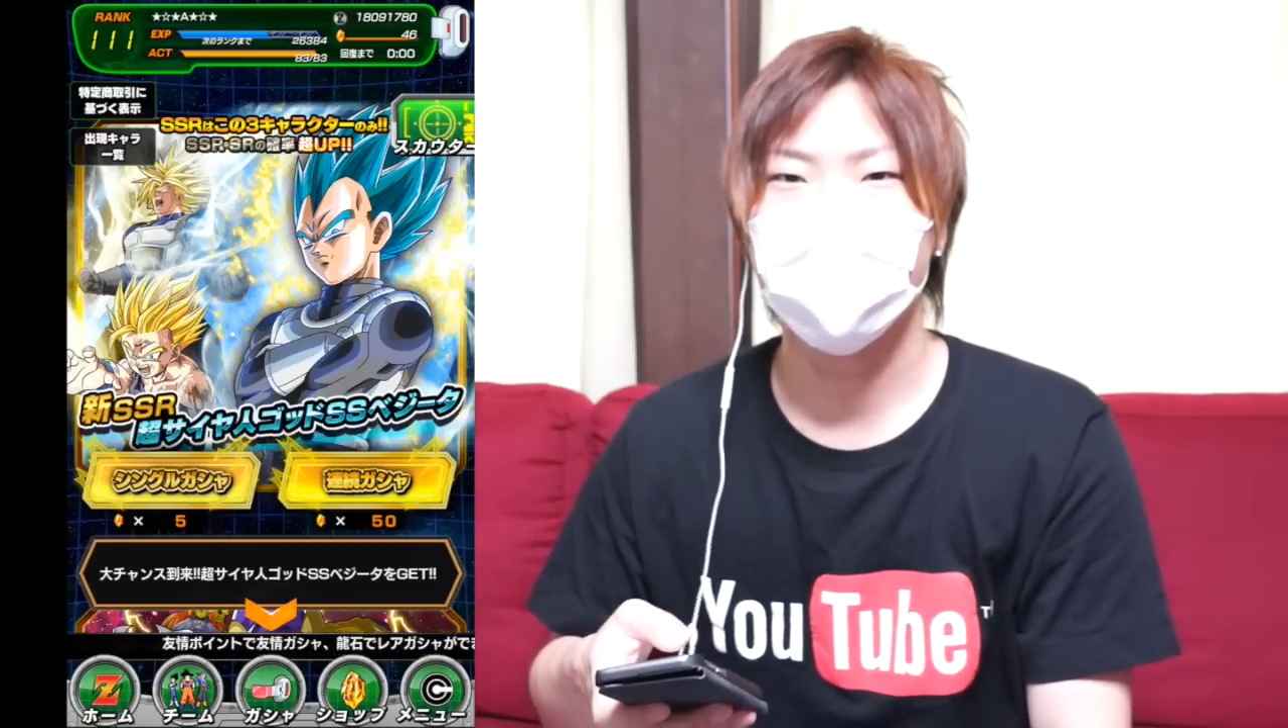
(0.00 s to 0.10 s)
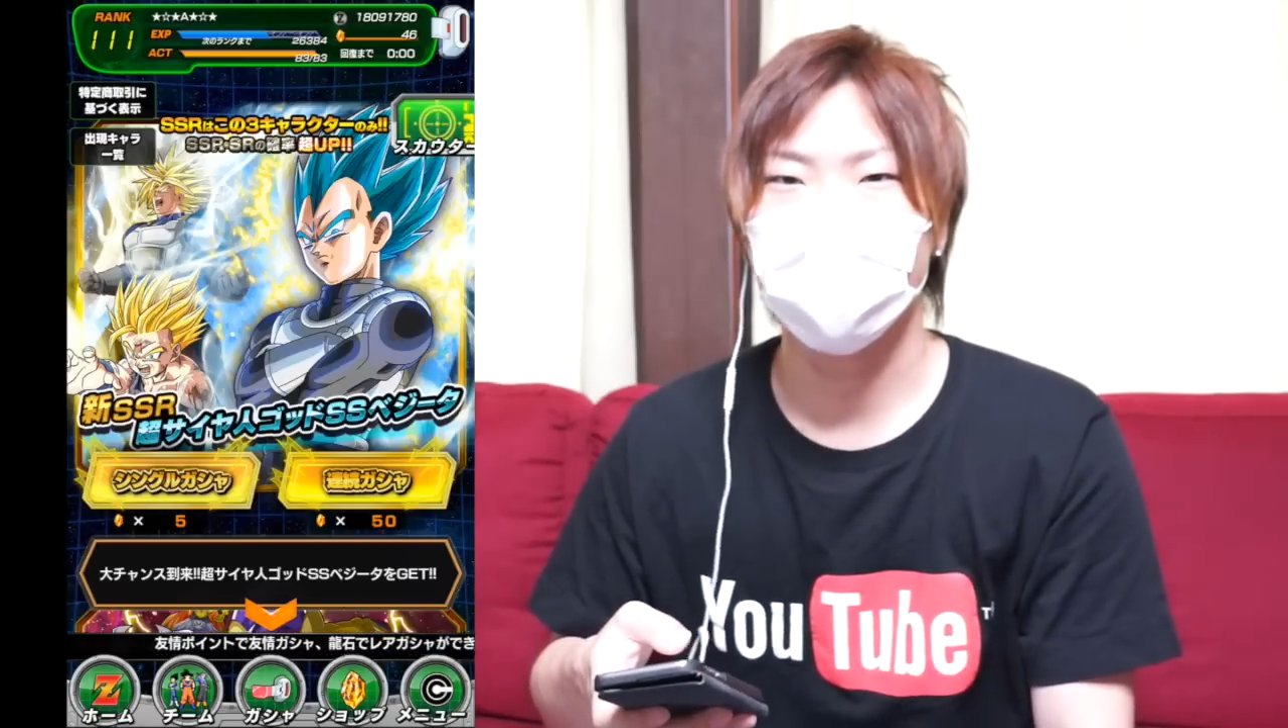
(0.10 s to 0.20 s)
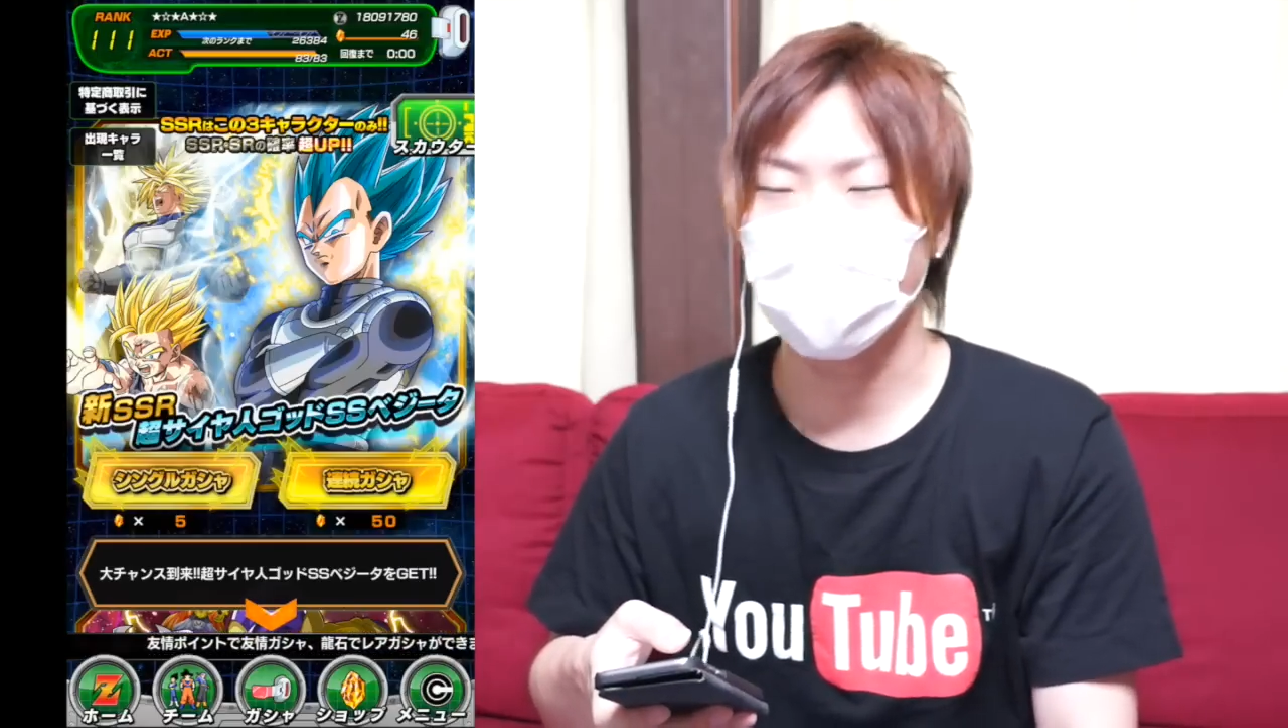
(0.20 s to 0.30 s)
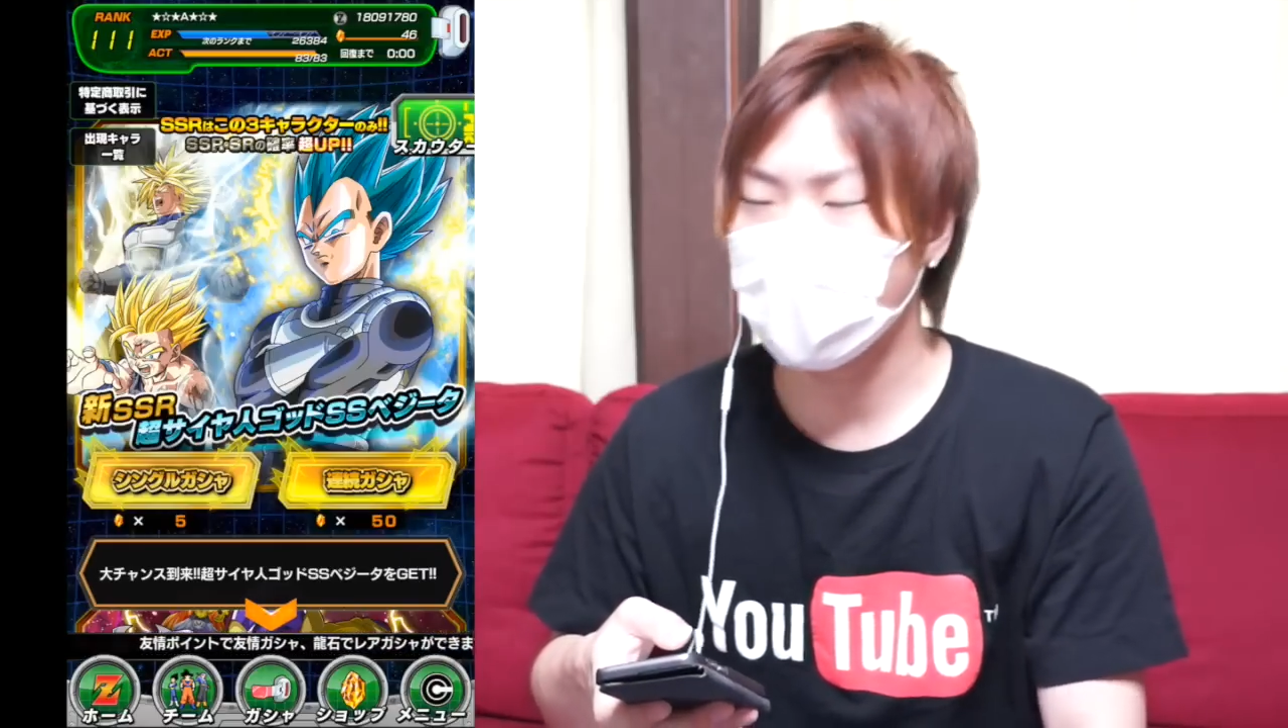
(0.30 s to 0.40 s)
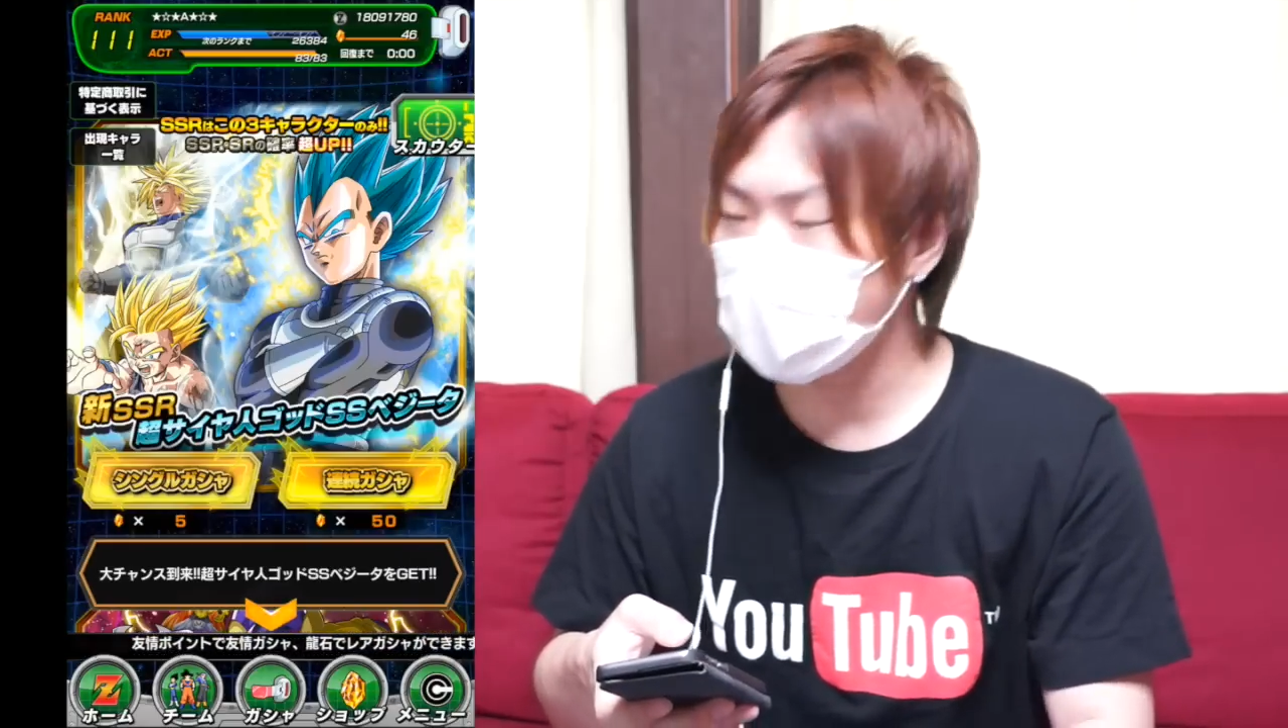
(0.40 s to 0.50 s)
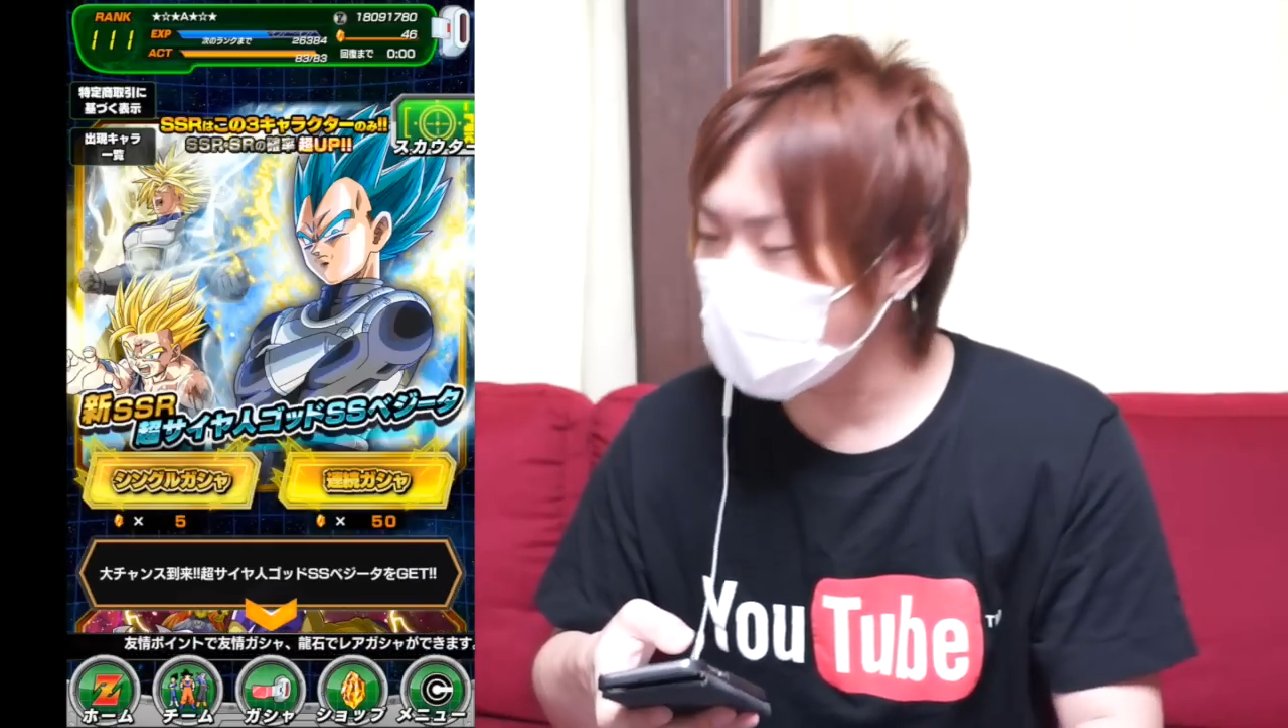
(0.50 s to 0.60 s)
ちょっと引き